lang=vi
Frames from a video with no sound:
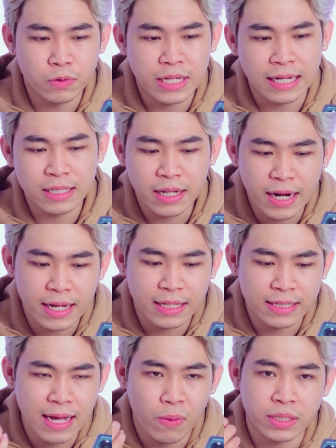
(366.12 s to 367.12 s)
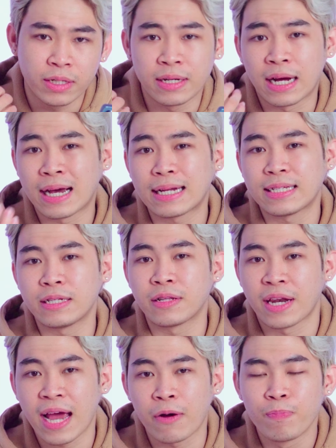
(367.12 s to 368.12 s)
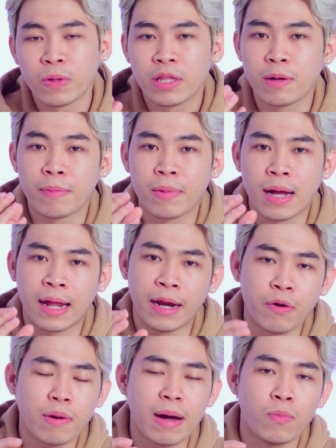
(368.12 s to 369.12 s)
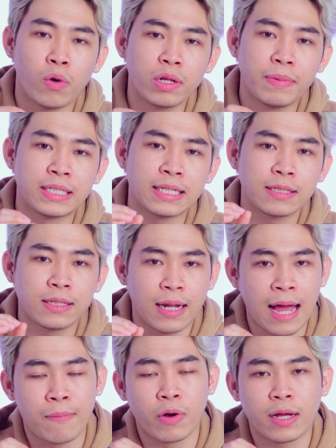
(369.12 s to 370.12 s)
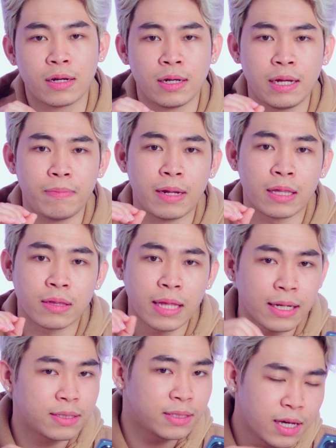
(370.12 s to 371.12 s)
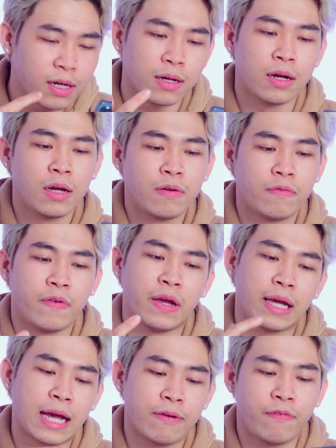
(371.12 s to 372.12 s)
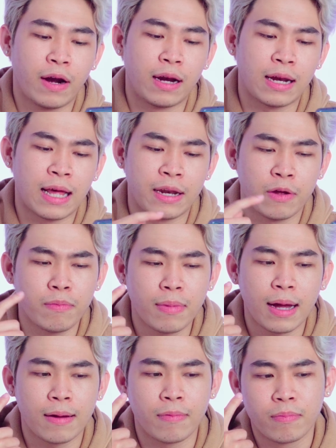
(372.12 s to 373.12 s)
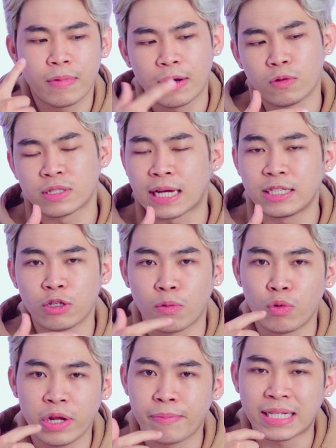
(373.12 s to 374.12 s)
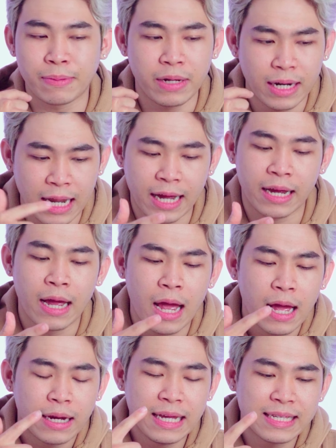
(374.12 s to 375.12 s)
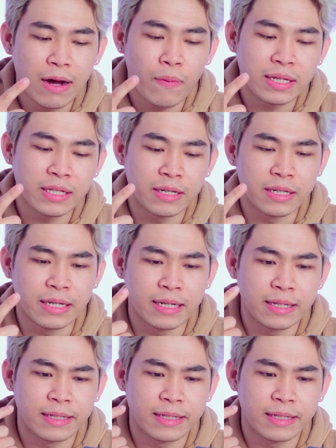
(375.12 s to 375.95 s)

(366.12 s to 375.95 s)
độ sáng như thế này thì ra ngoài trời nắng gắt sẽ như thế nào, nhưng mà nếu các bạn muốn thì mình sẽ làm một cái clip để test riêng về cái phần là nếu mà cái độ sáng chỉ có 1300 nits này, đi ra ngoài trời